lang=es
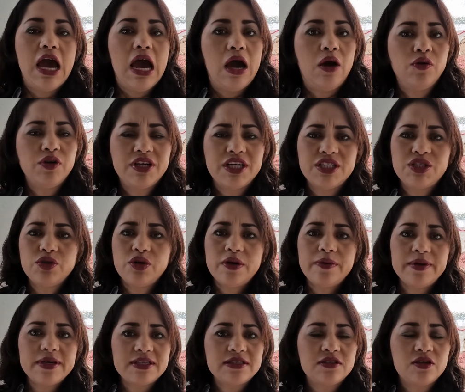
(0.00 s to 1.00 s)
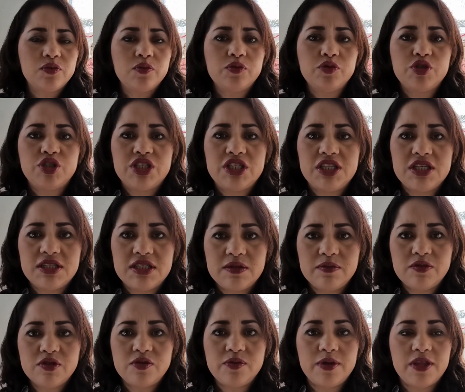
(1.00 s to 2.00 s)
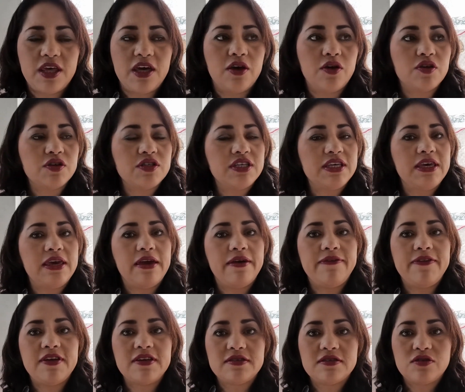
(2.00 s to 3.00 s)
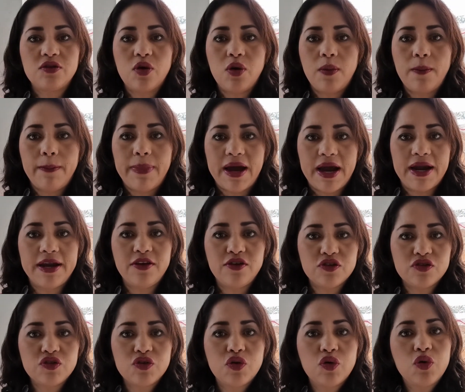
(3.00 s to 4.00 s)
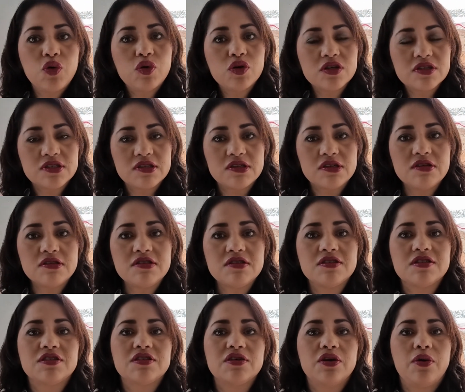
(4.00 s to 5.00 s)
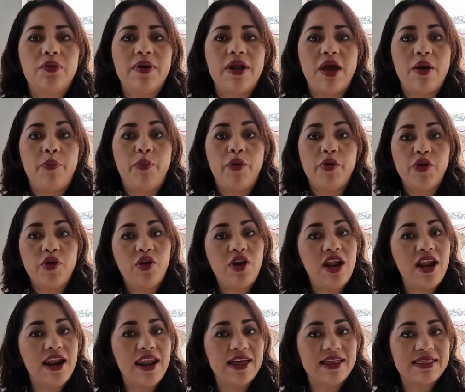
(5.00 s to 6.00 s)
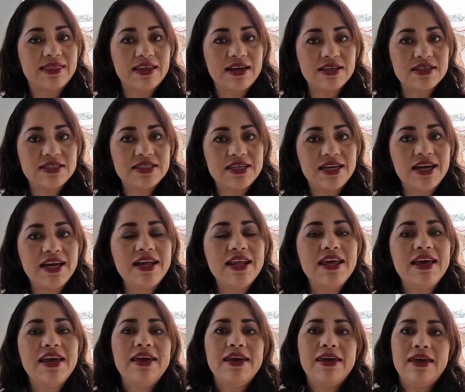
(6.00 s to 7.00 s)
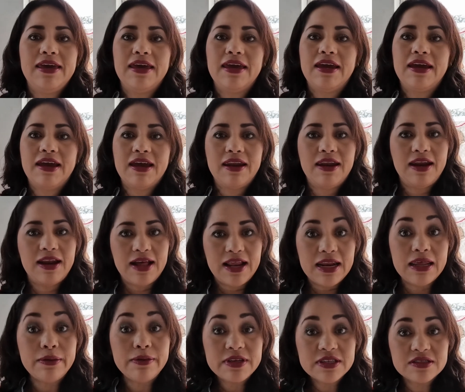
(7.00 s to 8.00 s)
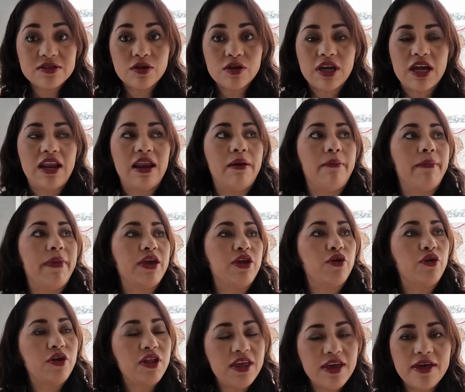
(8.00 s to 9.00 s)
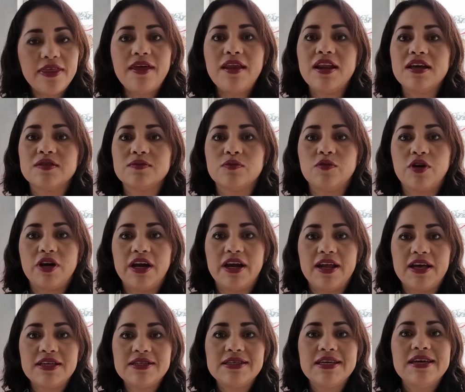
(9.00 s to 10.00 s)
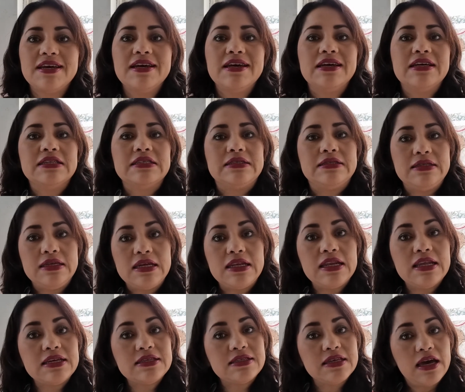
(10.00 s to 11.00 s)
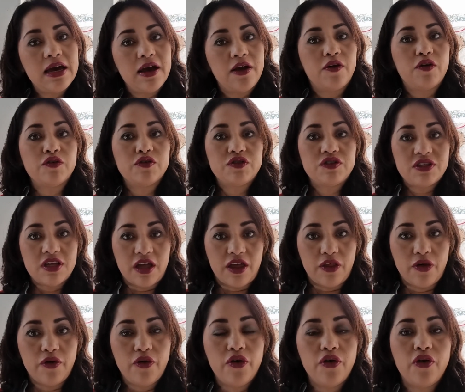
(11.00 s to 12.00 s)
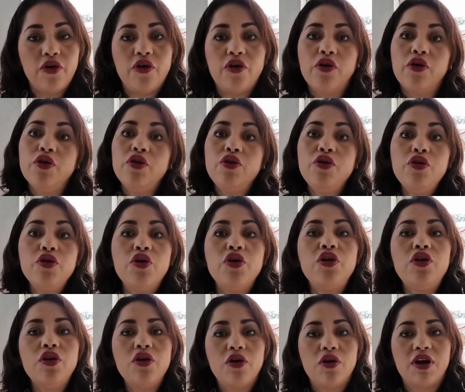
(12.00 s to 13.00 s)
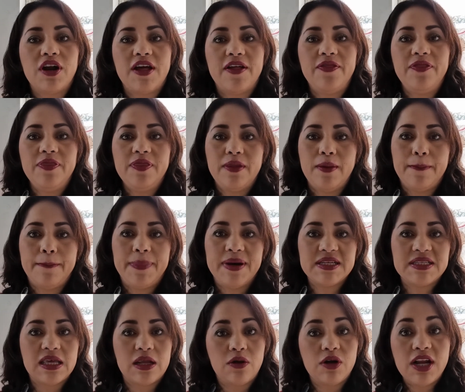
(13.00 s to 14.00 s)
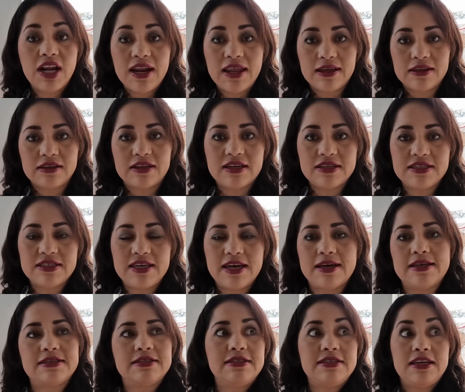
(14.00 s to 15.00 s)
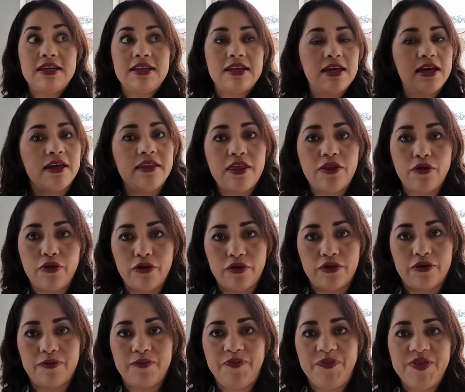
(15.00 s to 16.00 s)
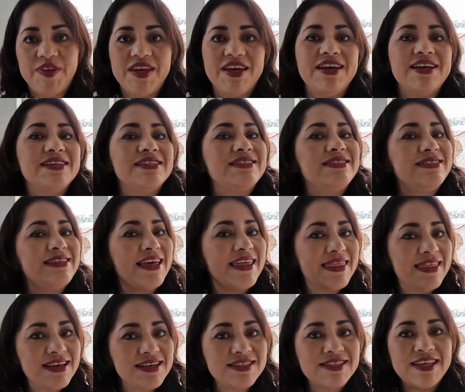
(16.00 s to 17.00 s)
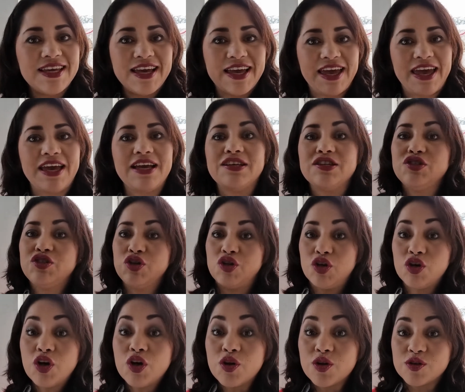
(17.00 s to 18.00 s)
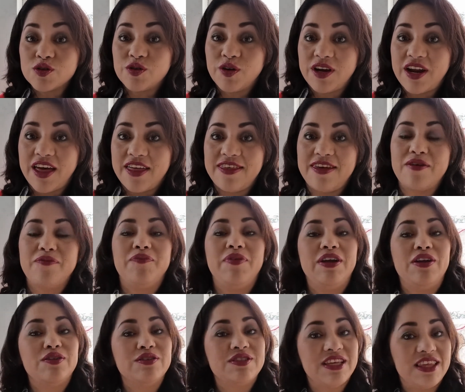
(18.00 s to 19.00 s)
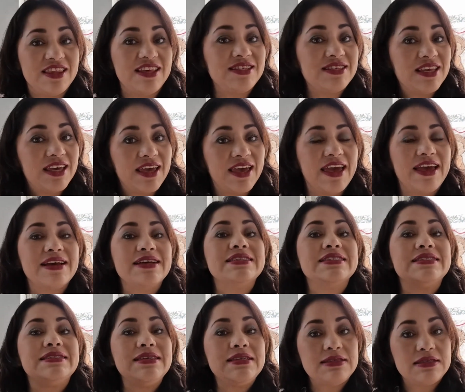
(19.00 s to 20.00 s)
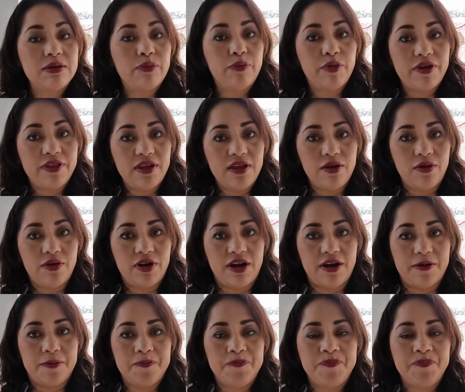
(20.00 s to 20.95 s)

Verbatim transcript: Aunque yo he visto muchísimos videos y he visto varios cursos sobre apoyo a la lactancia, en general he visto que a la mayoría de las mujeres sí les ha costado o no logran pasar una lactancia sin nada de dolor. Se dice que, yo no conozco a nadie, pero se dice que sí se puede lograr.